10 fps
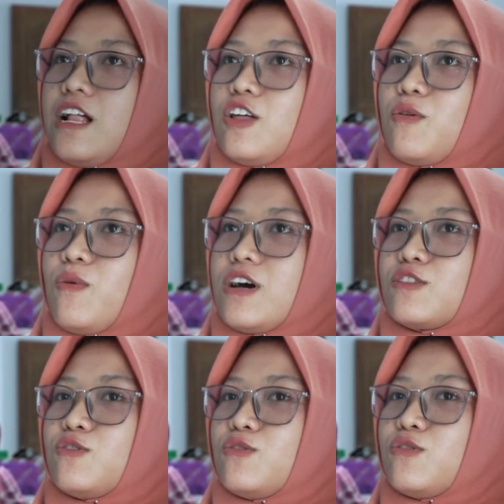Kalau
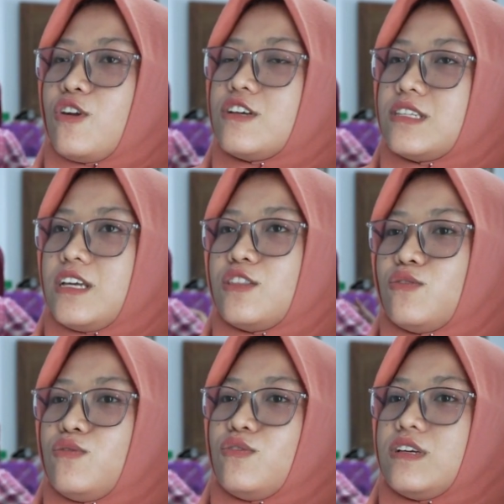waktu closing
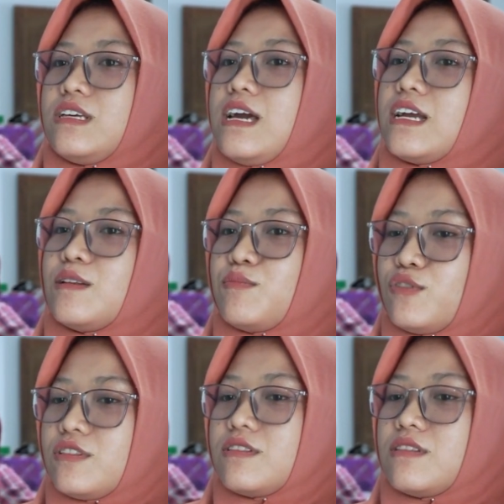itu yang
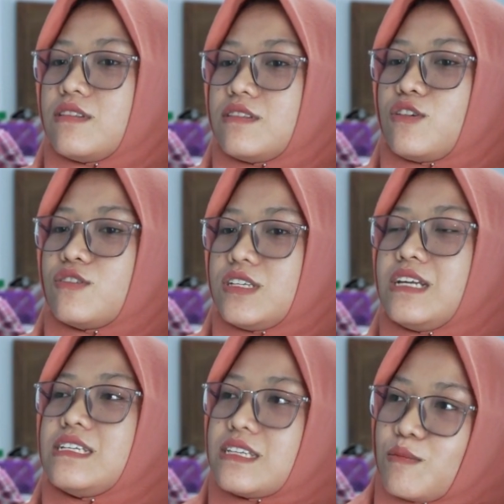input
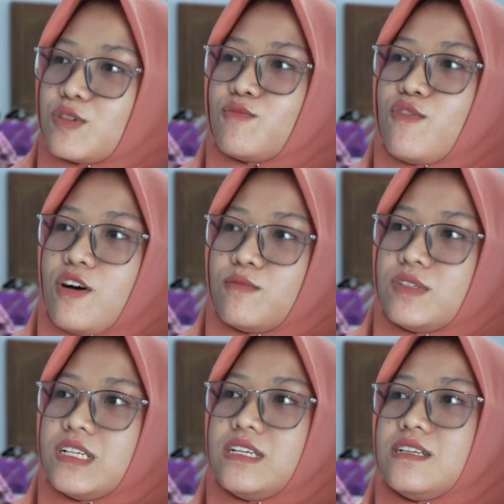solusinya Sam semua
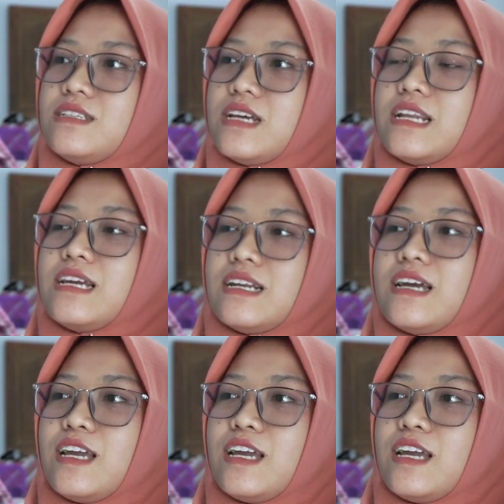om jadi jaringan